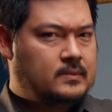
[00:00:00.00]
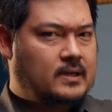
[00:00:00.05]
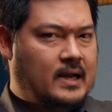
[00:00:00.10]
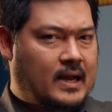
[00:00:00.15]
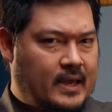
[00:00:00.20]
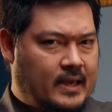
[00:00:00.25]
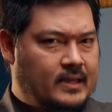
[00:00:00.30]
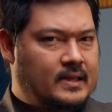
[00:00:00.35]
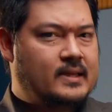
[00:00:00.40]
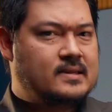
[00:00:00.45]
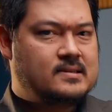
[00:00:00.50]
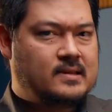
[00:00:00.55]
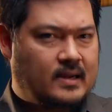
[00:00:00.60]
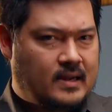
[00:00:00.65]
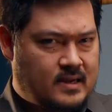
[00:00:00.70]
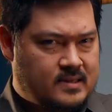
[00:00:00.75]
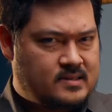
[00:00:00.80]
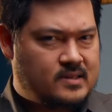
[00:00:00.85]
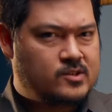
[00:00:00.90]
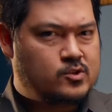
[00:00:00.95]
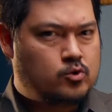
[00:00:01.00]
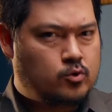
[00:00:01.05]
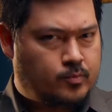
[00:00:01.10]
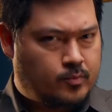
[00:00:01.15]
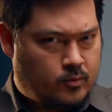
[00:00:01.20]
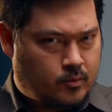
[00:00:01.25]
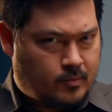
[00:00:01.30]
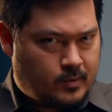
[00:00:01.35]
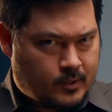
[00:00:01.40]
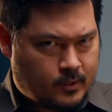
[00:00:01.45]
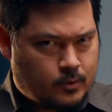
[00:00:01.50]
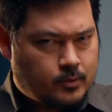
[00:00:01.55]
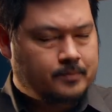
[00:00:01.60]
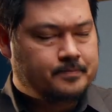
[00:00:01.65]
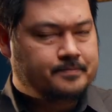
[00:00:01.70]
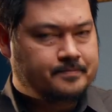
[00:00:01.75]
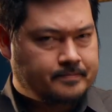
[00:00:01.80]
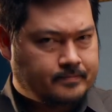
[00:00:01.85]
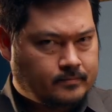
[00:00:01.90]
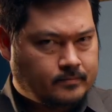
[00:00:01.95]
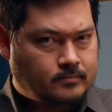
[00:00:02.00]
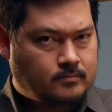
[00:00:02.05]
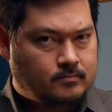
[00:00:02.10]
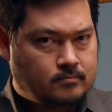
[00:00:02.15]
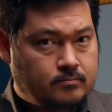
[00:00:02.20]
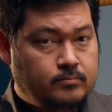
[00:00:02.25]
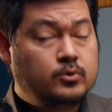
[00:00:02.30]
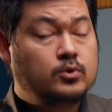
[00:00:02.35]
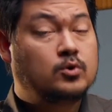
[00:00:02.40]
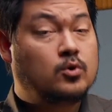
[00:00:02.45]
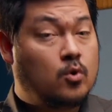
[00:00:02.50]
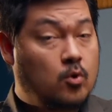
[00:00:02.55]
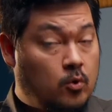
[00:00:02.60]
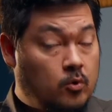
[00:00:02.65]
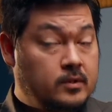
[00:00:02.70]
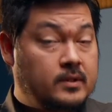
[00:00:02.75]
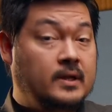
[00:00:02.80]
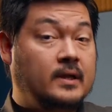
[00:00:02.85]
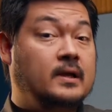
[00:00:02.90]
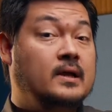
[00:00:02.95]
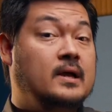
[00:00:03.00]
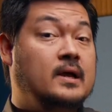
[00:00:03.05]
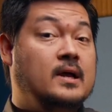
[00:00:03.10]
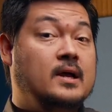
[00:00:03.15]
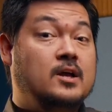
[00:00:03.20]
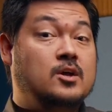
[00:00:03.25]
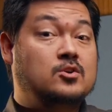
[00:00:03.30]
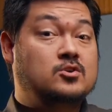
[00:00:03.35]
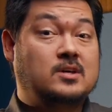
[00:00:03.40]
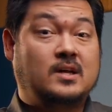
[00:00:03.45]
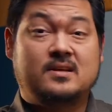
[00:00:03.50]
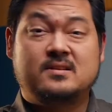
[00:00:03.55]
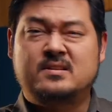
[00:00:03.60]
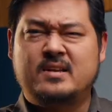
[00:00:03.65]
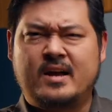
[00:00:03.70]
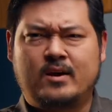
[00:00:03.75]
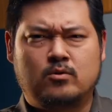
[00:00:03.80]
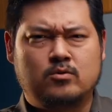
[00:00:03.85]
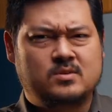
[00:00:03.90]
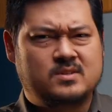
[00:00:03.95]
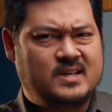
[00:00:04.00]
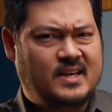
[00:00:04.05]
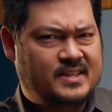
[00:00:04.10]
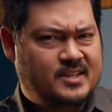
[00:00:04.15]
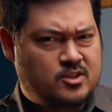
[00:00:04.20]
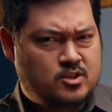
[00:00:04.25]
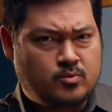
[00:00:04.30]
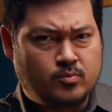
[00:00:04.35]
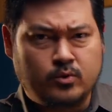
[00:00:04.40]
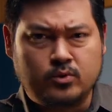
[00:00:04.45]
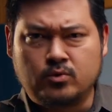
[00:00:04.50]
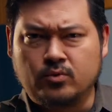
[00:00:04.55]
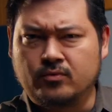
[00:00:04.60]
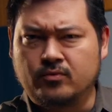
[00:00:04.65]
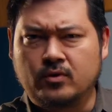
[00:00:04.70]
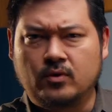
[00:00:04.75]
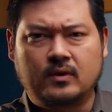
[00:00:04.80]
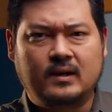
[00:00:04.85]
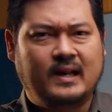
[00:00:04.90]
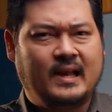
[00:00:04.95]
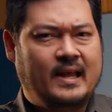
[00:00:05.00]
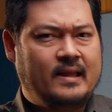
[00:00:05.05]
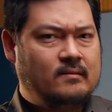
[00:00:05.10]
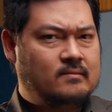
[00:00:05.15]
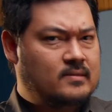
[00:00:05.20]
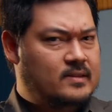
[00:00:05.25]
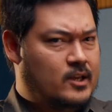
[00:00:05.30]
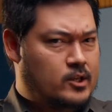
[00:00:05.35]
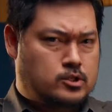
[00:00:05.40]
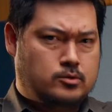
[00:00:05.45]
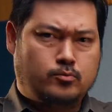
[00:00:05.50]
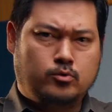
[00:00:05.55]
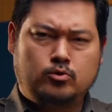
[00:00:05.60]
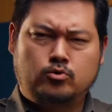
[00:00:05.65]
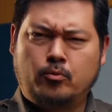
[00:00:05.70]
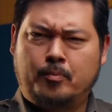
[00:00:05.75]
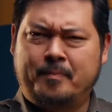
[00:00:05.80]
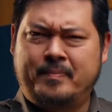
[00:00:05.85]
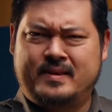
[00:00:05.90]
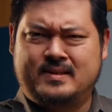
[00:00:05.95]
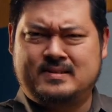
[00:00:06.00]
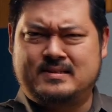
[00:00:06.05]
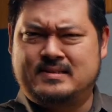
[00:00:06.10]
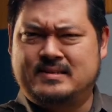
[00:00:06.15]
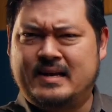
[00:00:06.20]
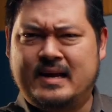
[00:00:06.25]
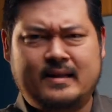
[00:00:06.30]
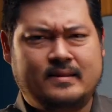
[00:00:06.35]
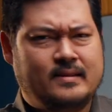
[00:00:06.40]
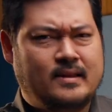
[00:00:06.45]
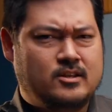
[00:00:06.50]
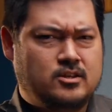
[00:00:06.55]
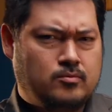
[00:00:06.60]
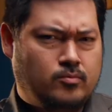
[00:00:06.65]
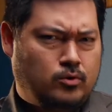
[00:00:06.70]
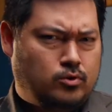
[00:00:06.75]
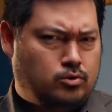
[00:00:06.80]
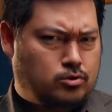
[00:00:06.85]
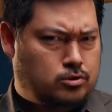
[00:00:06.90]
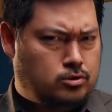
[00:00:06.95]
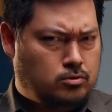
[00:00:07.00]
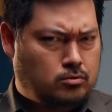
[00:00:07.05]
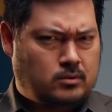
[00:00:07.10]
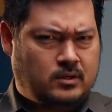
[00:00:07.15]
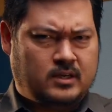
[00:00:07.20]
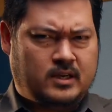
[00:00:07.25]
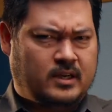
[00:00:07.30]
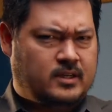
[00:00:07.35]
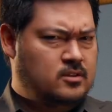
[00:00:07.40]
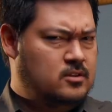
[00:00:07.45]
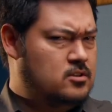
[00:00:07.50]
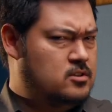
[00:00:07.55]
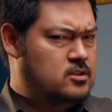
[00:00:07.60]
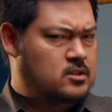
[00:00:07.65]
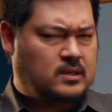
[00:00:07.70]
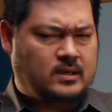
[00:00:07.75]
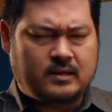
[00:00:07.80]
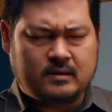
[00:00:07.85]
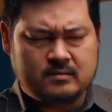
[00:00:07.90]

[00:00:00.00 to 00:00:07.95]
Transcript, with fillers: cair nas graças do público, por conta de ela ser acusada de muito violenta, de muito pesada, de muito chocante.